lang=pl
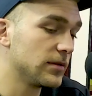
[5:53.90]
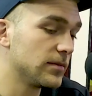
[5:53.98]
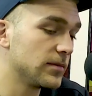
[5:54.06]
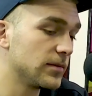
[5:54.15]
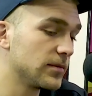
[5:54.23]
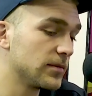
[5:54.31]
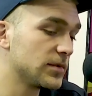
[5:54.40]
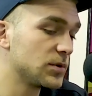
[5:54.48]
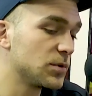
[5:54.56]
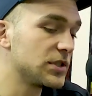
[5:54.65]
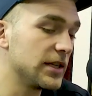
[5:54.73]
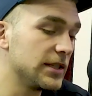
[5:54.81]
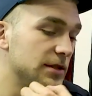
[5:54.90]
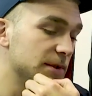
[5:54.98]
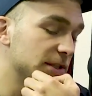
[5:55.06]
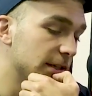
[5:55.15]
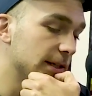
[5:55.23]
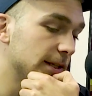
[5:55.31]
yy, mm słyszeliśmy,
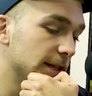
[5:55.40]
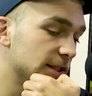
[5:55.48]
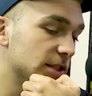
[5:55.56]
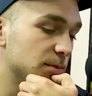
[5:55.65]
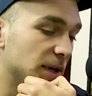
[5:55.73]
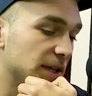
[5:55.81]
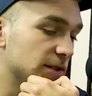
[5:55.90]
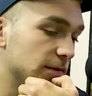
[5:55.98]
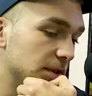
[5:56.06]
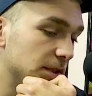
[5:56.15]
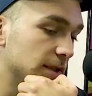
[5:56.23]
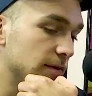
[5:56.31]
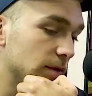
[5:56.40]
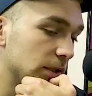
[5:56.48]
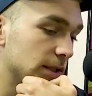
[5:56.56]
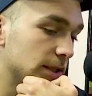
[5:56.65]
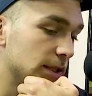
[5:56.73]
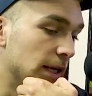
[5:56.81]
że jesteś pracowity,
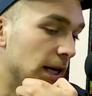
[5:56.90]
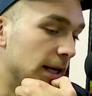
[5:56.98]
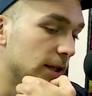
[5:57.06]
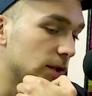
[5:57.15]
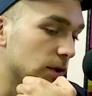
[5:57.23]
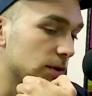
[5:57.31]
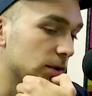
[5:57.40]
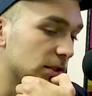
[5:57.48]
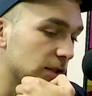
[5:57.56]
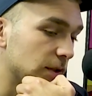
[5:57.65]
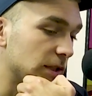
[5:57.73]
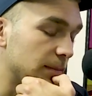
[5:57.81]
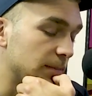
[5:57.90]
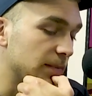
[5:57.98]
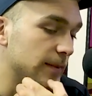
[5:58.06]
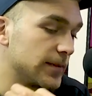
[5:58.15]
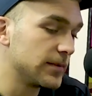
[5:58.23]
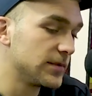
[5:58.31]
więc to, czego
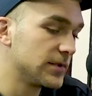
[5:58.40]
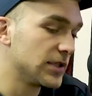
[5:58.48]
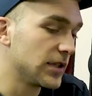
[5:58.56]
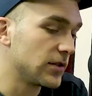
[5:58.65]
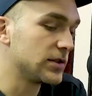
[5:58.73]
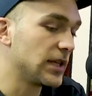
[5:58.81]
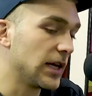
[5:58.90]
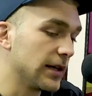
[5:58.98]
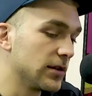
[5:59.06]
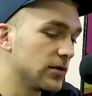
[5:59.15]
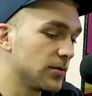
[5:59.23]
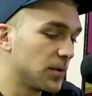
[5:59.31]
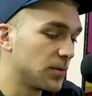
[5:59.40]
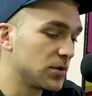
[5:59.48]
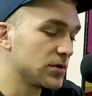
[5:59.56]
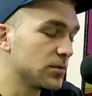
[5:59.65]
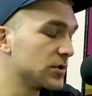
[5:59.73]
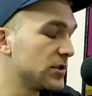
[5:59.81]
tam ci nie dostaje, to po
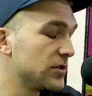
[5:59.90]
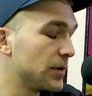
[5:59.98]
prostu musisz